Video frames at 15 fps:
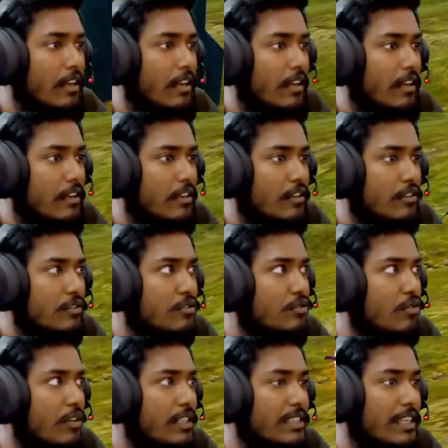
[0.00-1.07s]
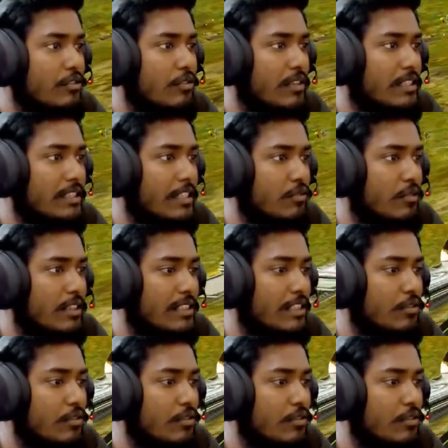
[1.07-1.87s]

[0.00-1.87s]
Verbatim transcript: বুঝি না